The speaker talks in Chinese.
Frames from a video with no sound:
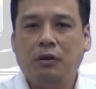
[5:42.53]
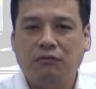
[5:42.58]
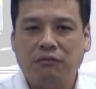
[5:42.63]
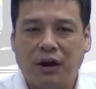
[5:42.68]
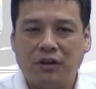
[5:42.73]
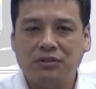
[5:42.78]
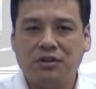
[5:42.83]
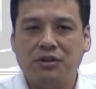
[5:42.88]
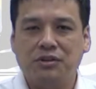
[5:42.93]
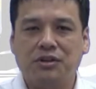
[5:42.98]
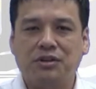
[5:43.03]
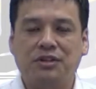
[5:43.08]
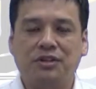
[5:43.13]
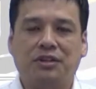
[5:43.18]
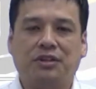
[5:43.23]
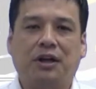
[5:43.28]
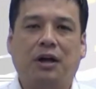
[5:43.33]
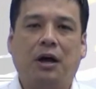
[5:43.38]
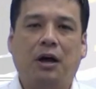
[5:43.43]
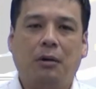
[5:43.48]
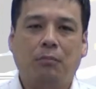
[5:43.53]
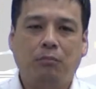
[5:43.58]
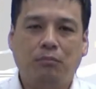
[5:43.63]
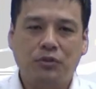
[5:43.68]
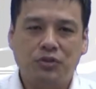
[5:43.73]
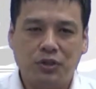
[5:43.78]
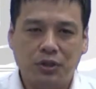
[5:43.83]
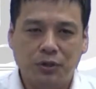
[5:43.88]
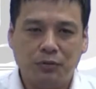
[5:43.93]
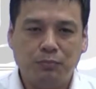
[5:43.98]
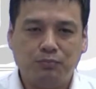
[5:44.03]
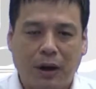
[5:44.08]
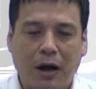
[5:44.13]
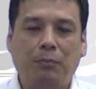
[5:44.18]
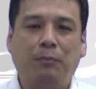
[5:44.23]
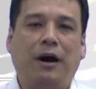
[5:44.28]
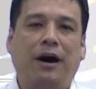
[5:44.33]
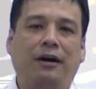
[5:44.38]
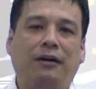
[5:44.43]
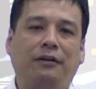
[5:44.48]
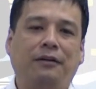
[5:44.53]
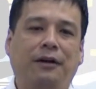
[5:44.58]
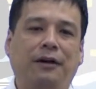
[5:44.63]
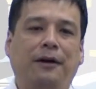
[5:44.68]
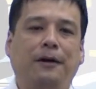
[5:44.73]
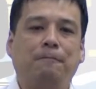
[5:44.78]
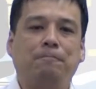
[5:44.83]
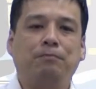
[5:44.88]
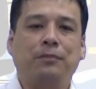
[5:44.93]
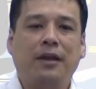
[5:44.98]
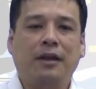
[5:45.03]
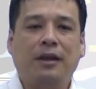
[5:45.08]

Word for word: 方程式的写帮忙啊。